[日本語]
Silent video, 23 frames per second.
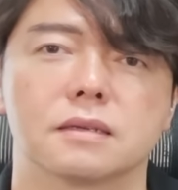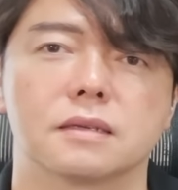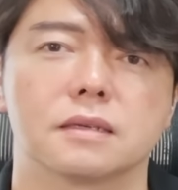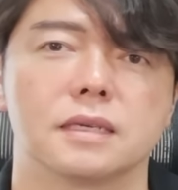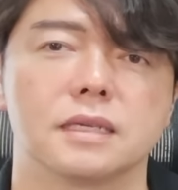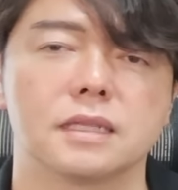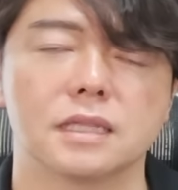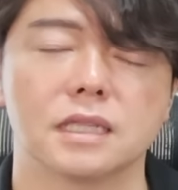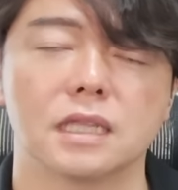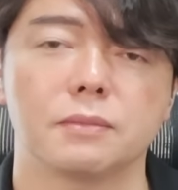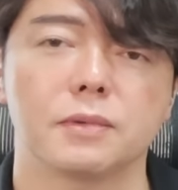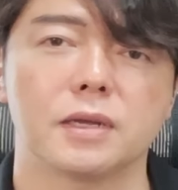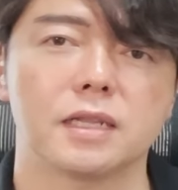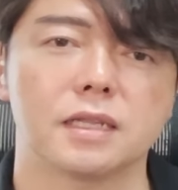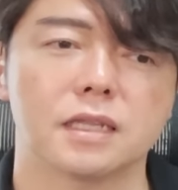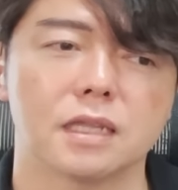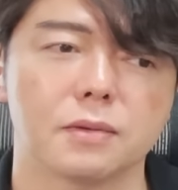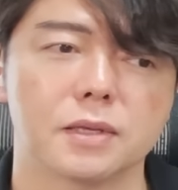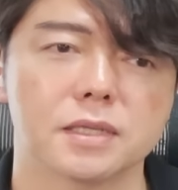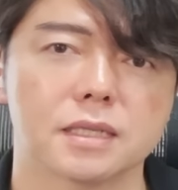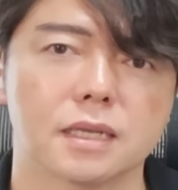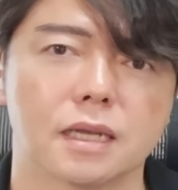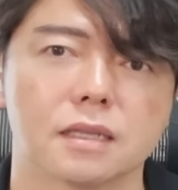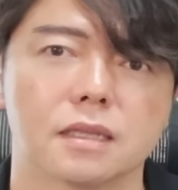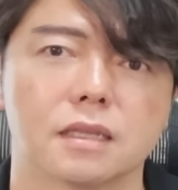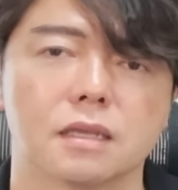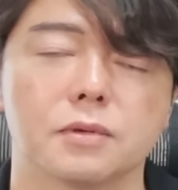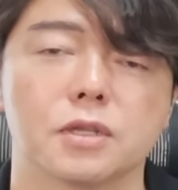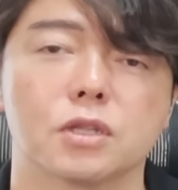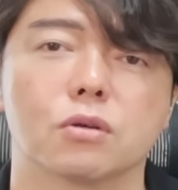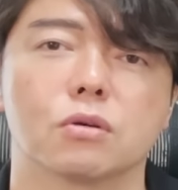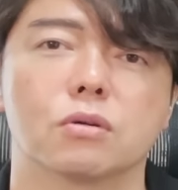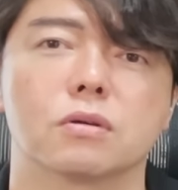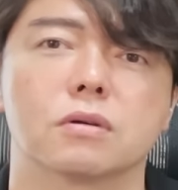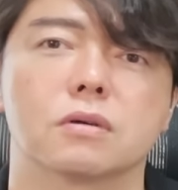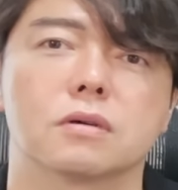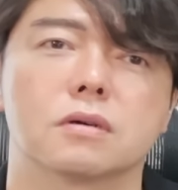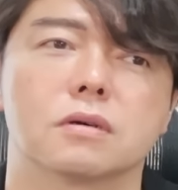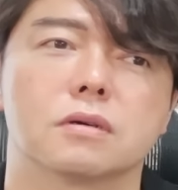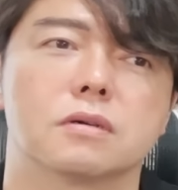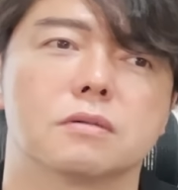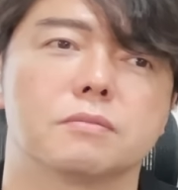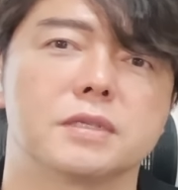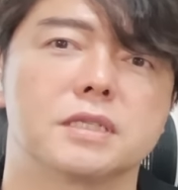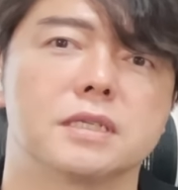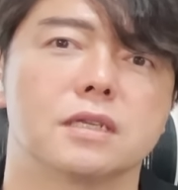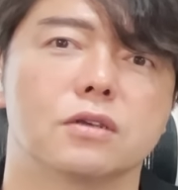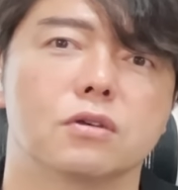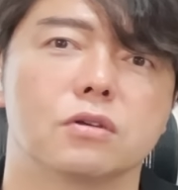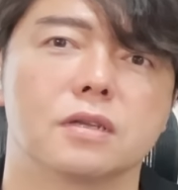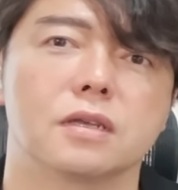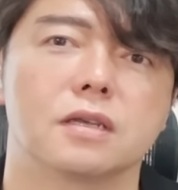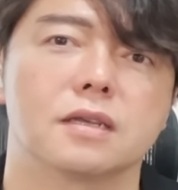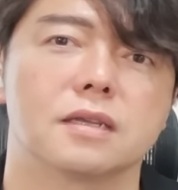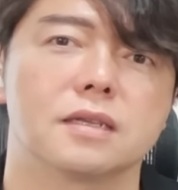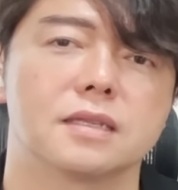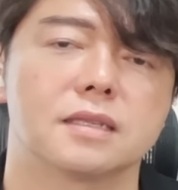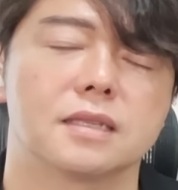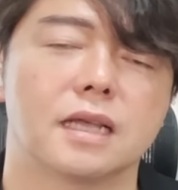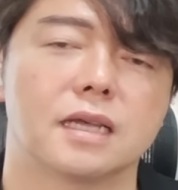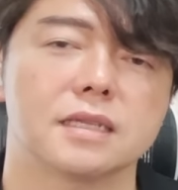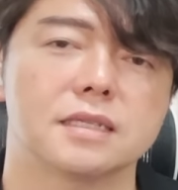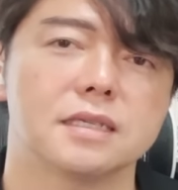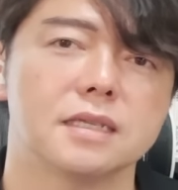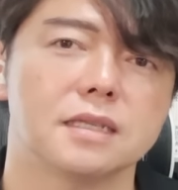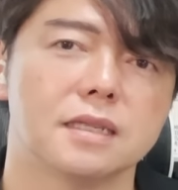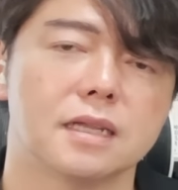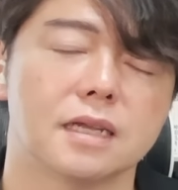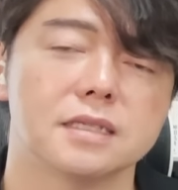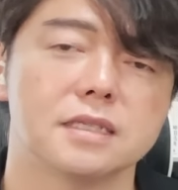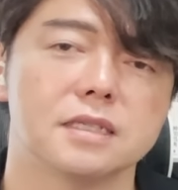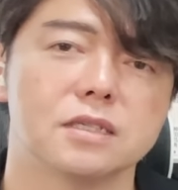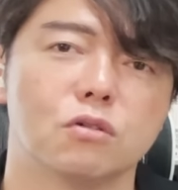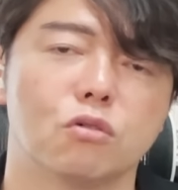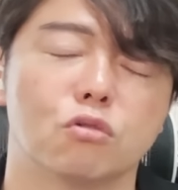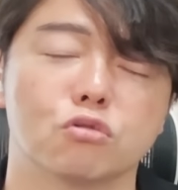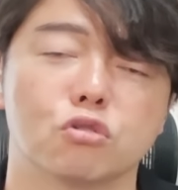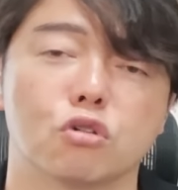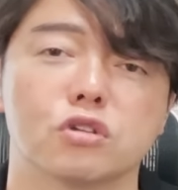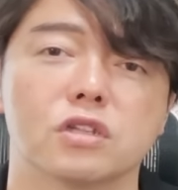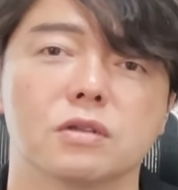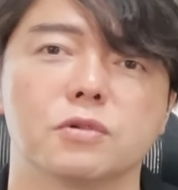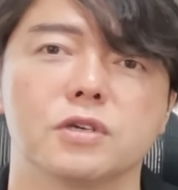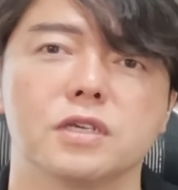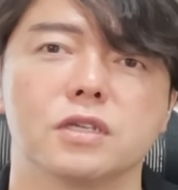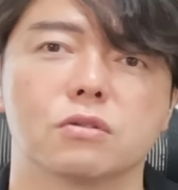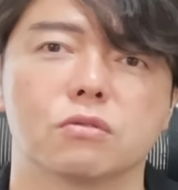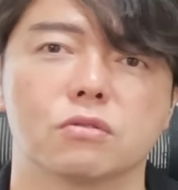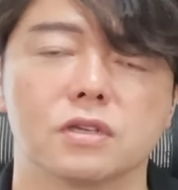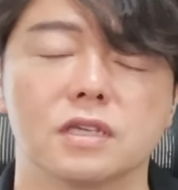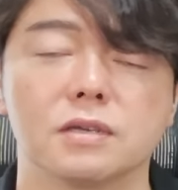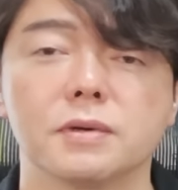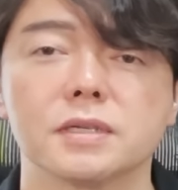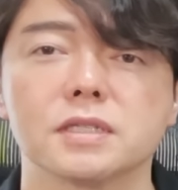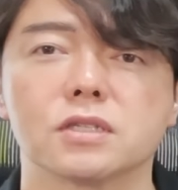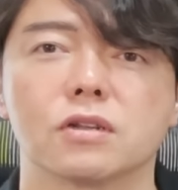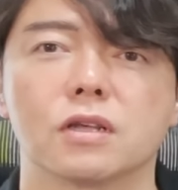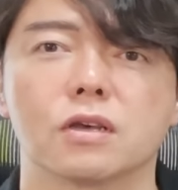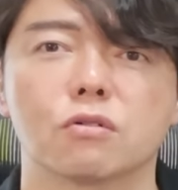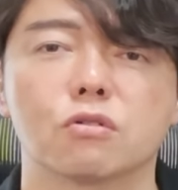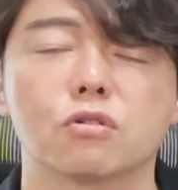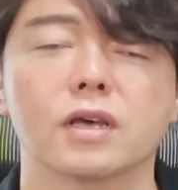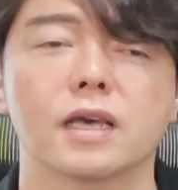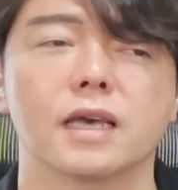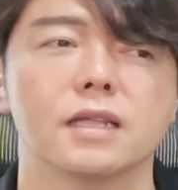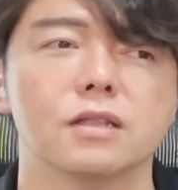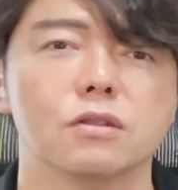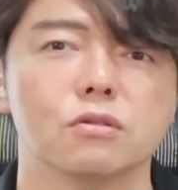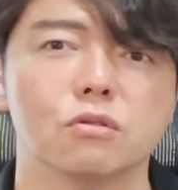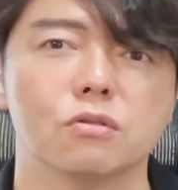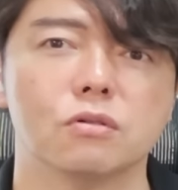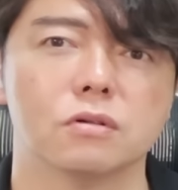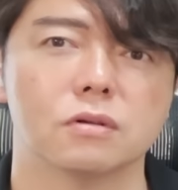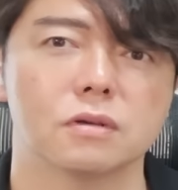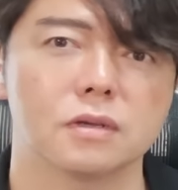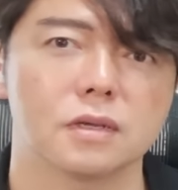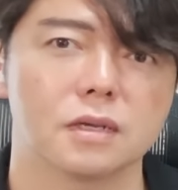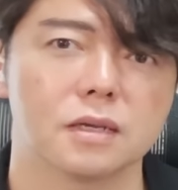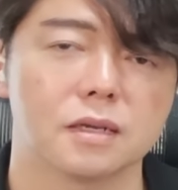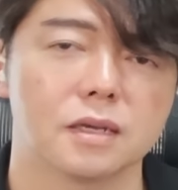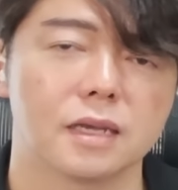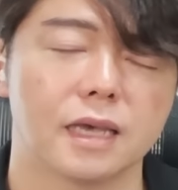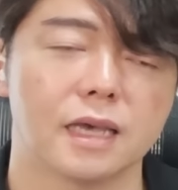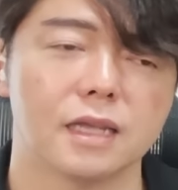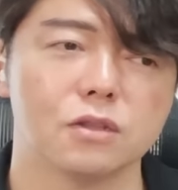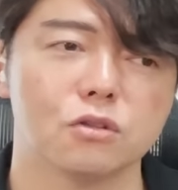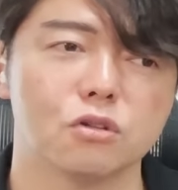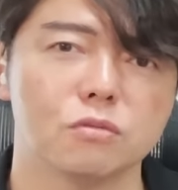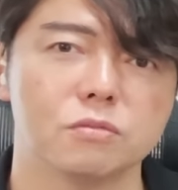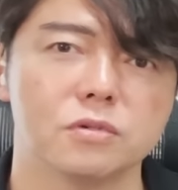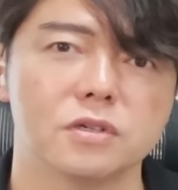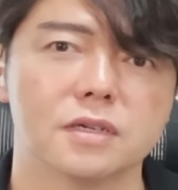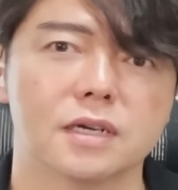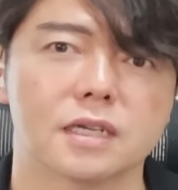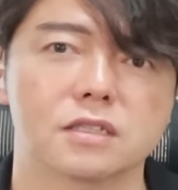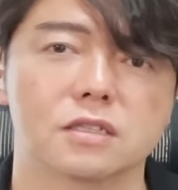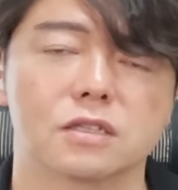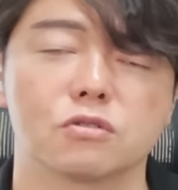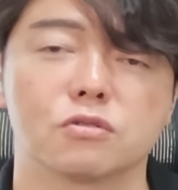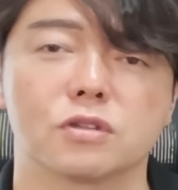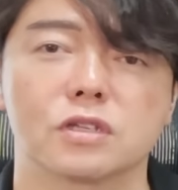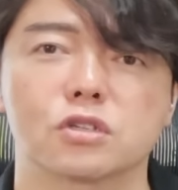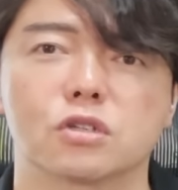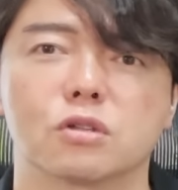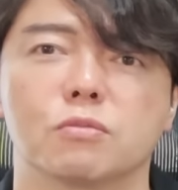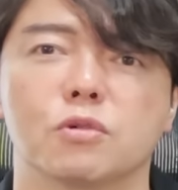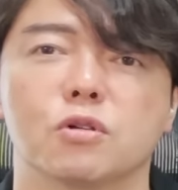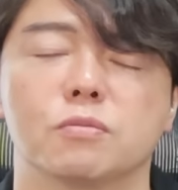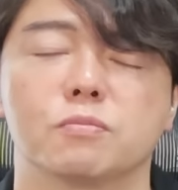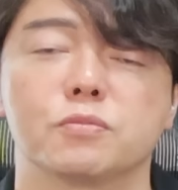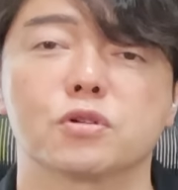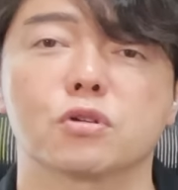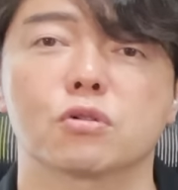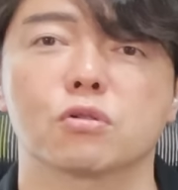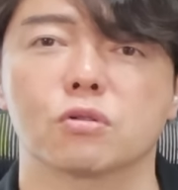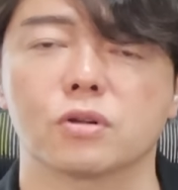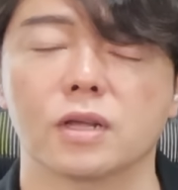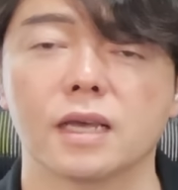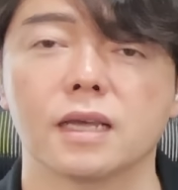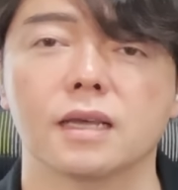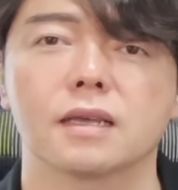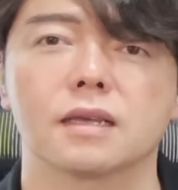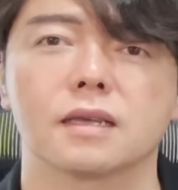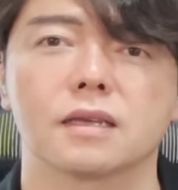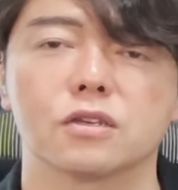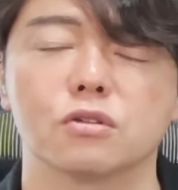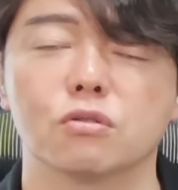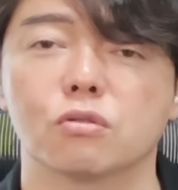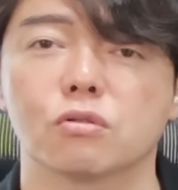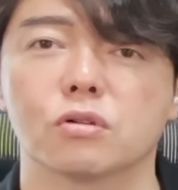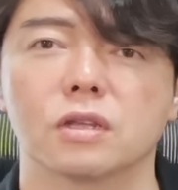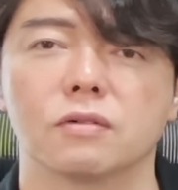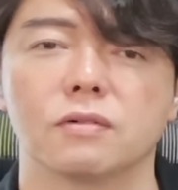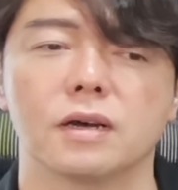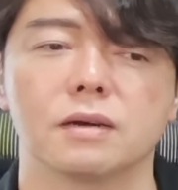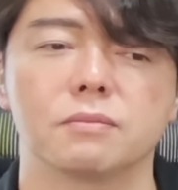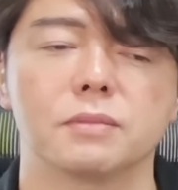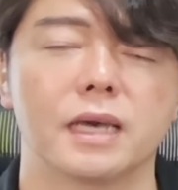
1手目、2手目、3手目と、別に打診打診本業でもいいと言いますよね。これは変動、変動分割って言うんですけども、プロのね、用語では。